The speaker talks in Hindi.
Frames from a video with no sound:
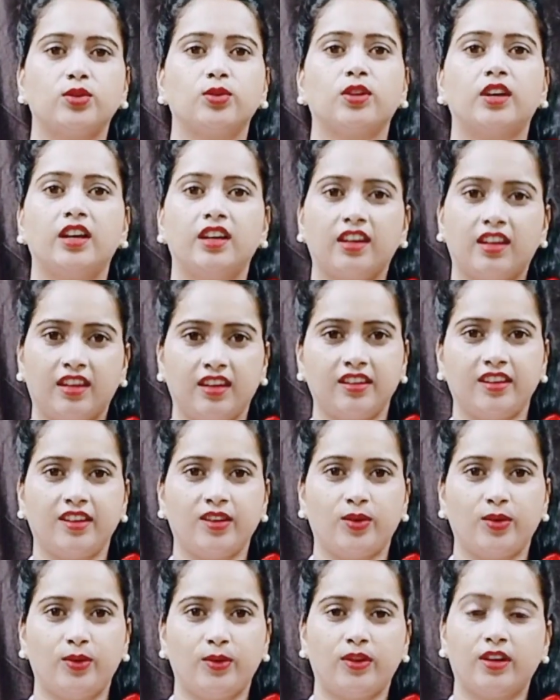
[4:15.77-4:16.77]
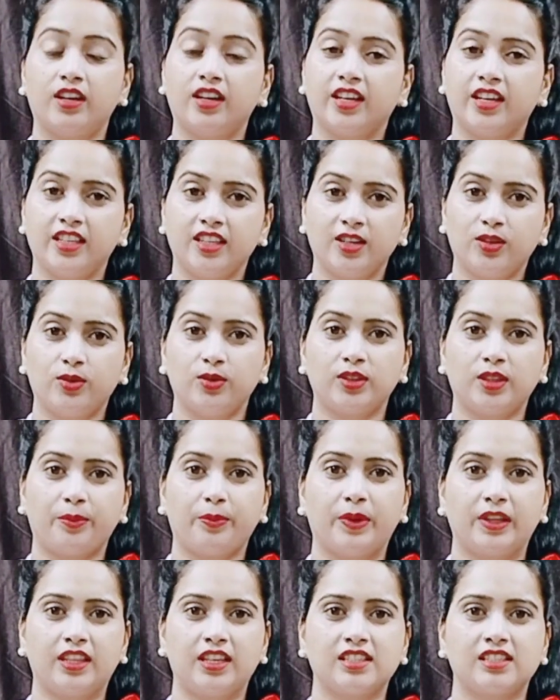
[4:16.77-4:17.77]
तो करके देखो करके देखो तब
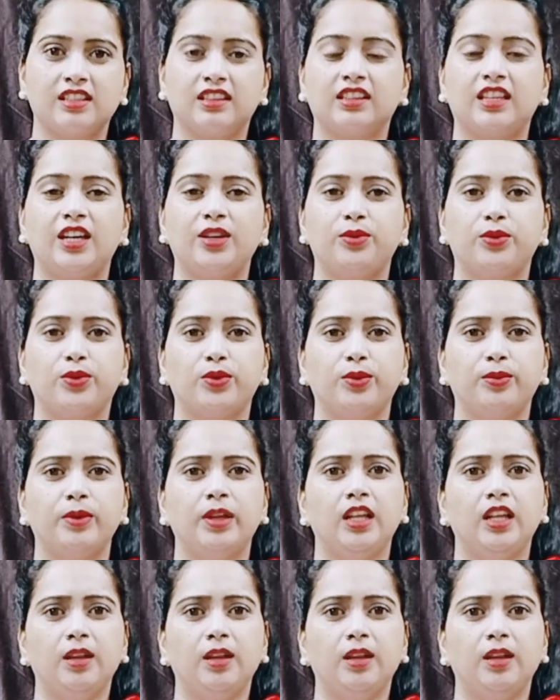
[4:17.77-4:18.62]
पता चलता है यूट्यूब